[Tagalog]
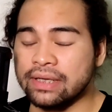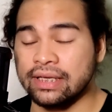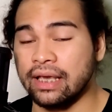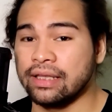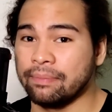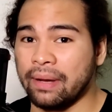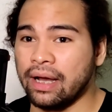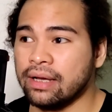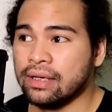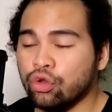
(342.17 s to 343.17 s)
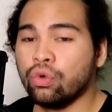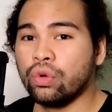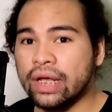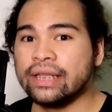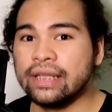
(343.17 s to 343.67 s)
Kasi, 'di ba, nung
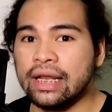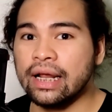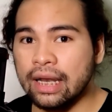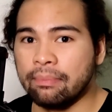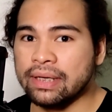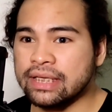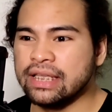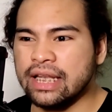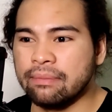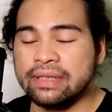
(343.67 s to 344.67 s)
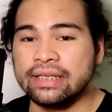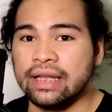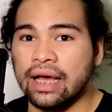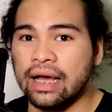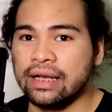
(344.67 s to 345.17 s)
una nilang labas, hindi naman
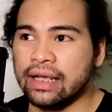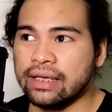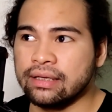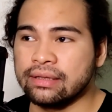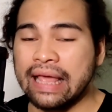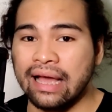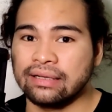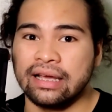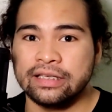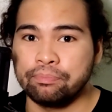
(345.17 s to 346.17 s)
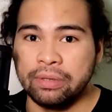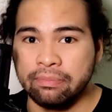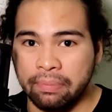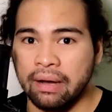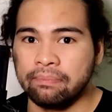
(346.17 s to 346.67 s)
sila like tag as
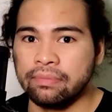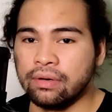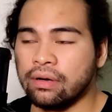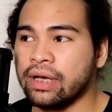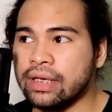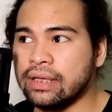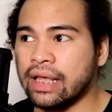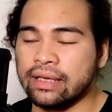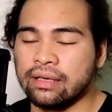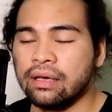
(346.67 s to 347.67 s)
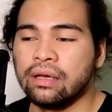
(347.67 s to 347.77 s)
P-pop. Okay, like